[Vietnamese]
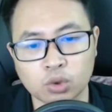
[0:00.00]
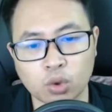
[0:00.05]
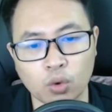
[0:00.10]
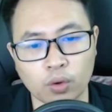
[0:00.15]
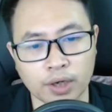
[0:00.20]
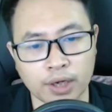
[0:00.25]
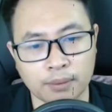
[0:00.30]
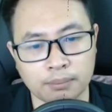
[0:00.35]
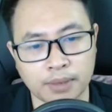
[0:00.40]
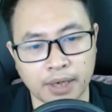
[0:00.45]
thụ
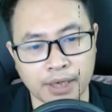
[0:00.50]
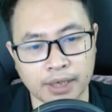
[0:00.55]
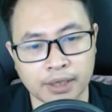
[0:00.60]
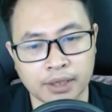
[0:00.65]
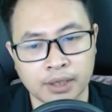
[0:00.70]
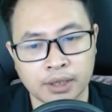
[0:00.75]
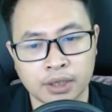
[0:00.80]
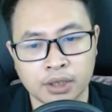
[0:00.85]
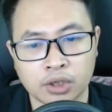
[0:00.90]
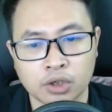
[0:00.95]
nghiệp này
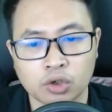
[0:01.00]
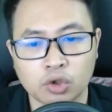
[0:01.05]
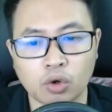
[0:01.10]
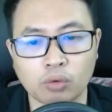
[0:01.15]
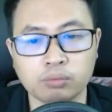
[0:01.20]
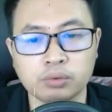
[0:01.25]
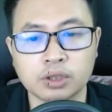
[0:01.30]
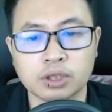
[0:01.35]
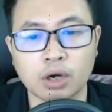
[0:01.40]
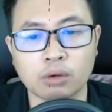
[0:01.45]

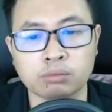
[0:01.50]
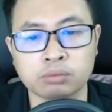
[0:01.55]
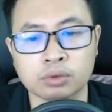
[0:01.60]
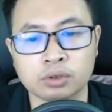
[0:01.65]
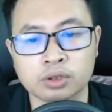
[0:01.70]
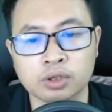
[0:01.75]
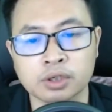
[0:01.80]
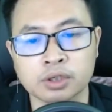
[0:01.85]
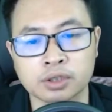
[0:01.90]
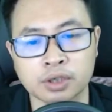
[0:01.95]
Cũng không
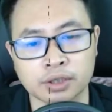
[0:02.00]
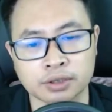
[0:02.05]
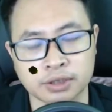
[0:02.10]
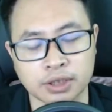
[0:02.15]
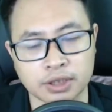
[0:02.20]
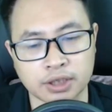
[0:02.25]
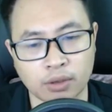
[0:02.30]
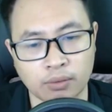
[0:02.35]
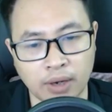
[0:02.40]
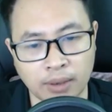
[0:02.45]
tươi cười
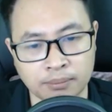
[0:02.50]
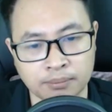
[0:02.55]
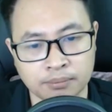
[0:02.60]
gì nhiều lắm